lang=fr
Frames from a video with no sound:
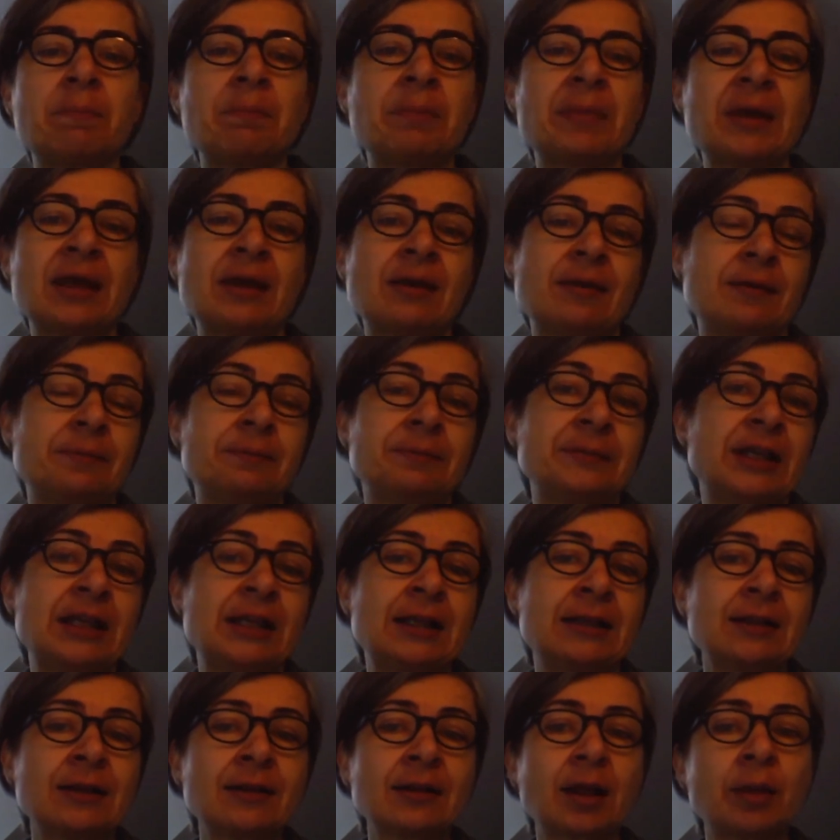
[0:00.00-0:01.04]
Mais
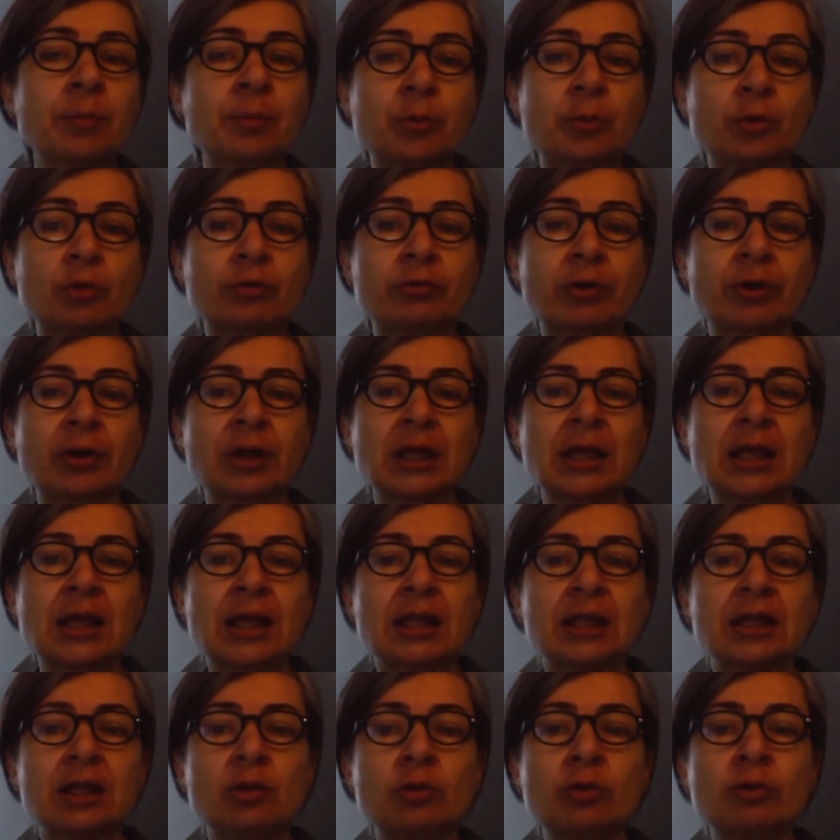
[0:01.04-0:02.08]
il était très pauvre,
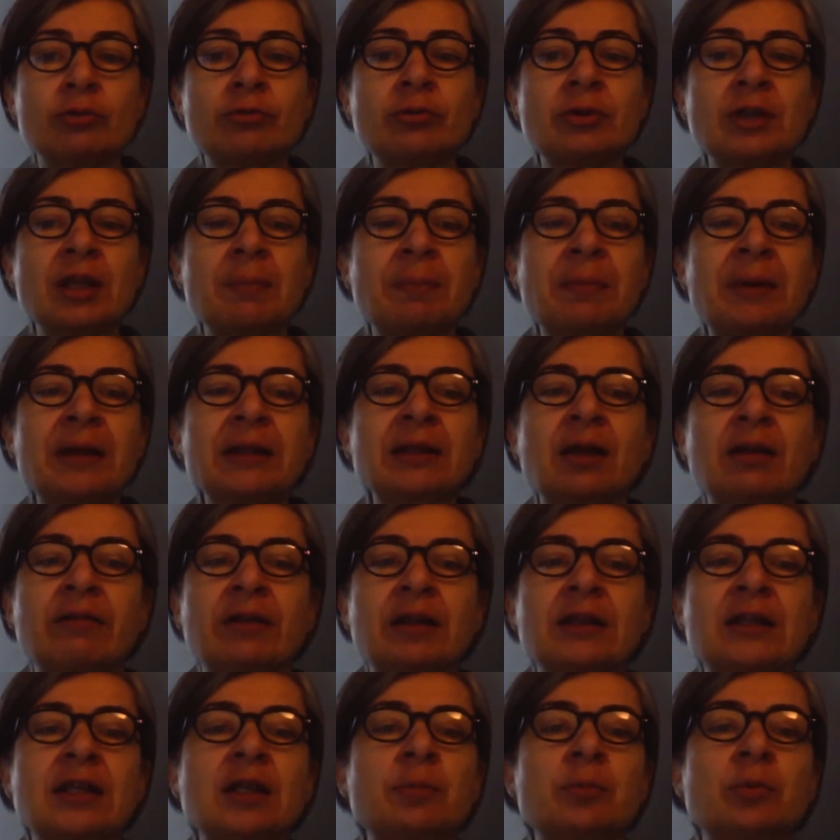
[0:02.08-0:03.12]
il ne voulait pas
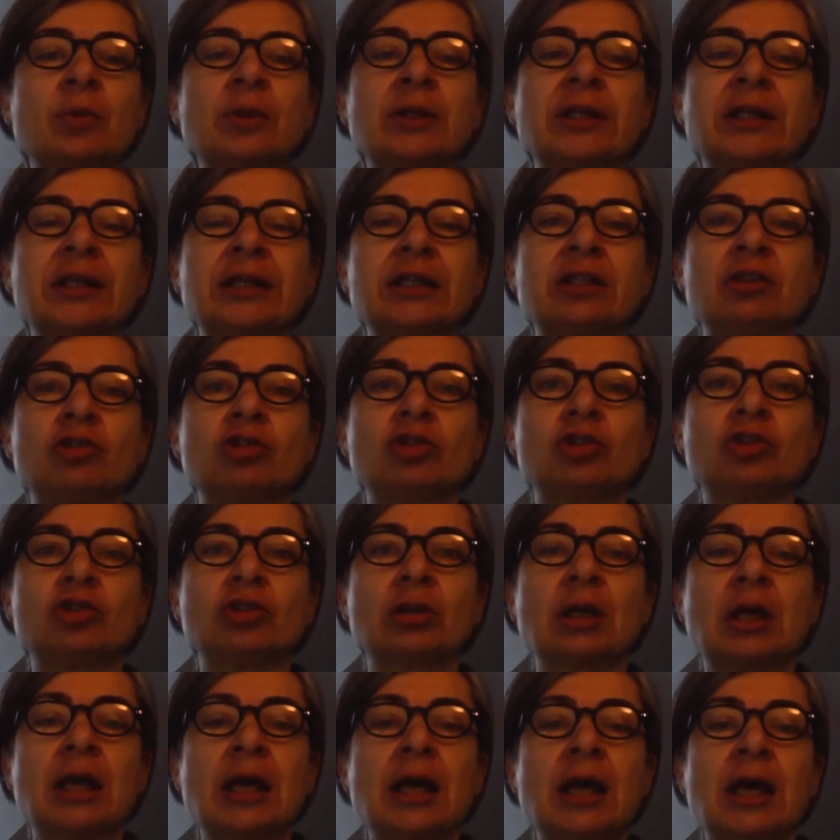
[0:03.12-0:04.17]
travailler pour les riches.
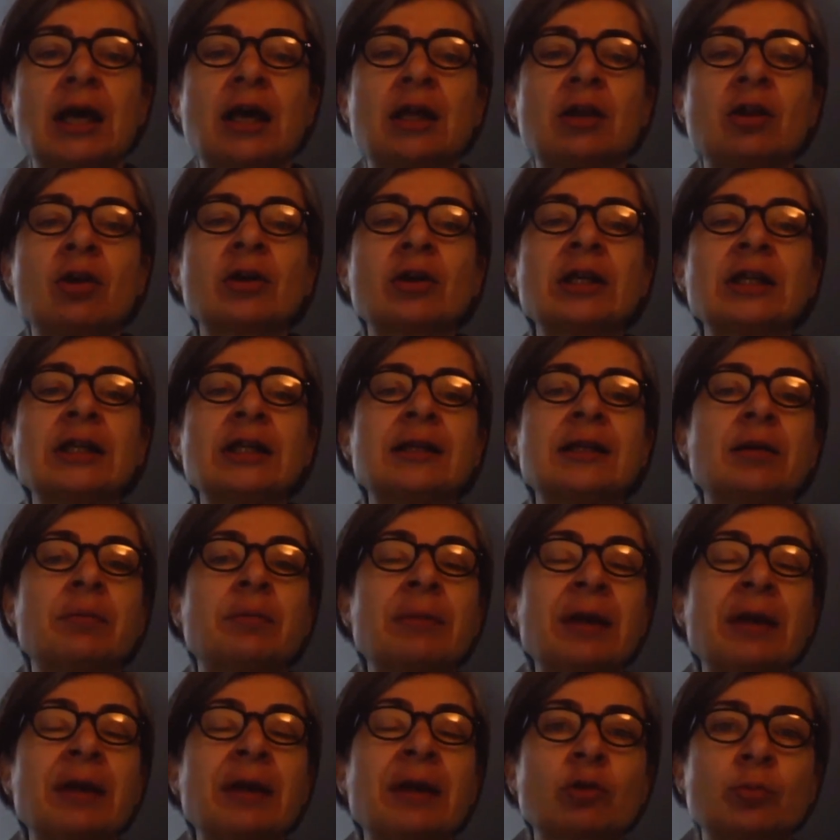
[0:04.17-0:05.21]
Alors il était
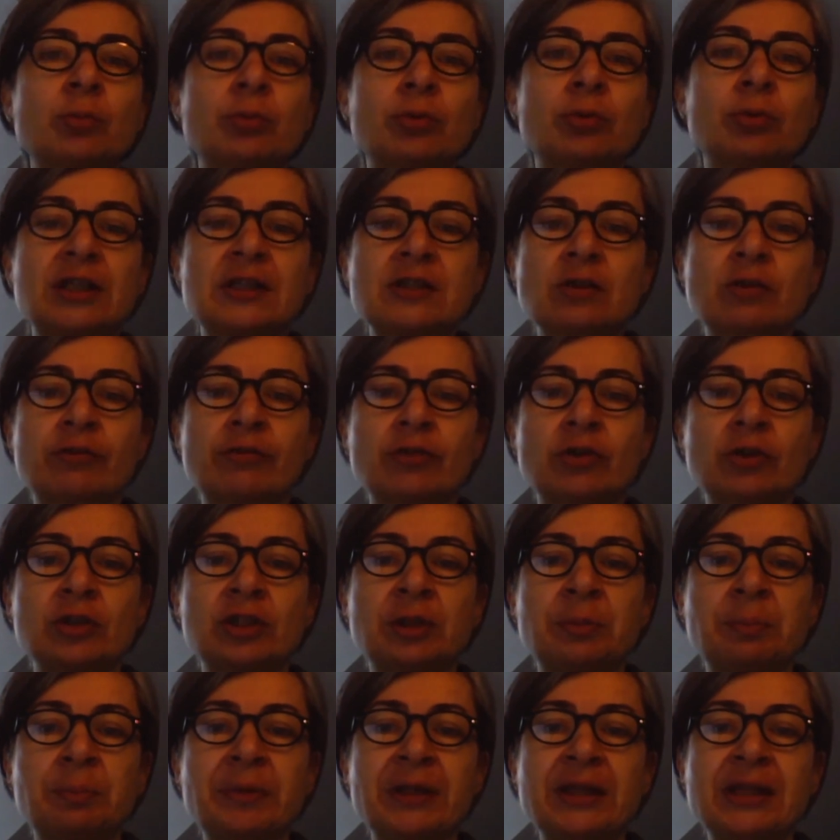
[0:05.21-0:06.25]
maître pour les enfants
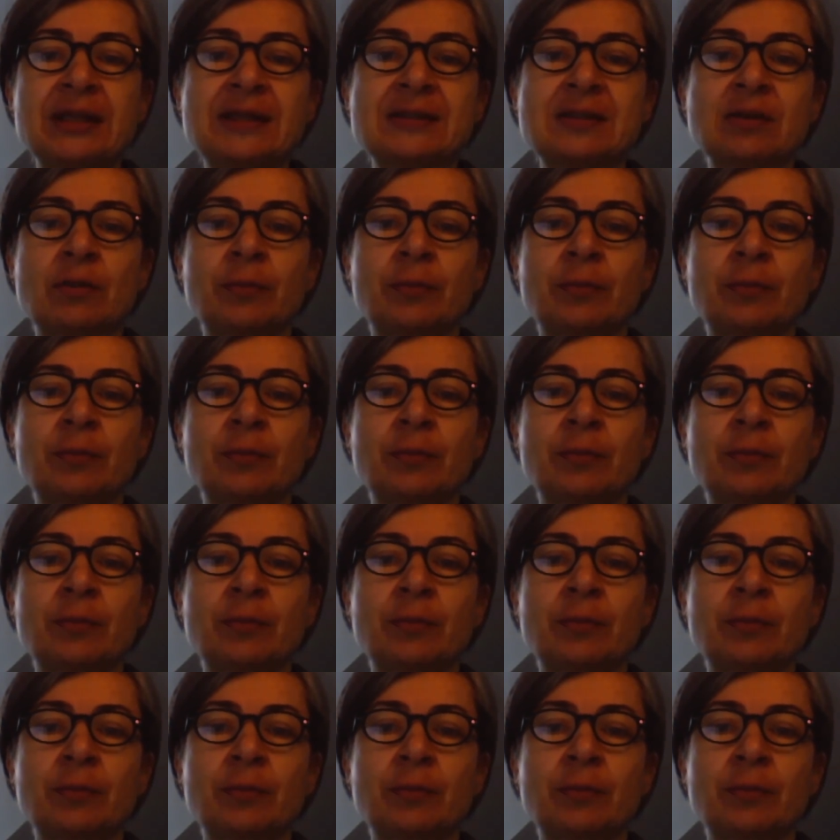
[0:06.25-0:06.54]
des paysans.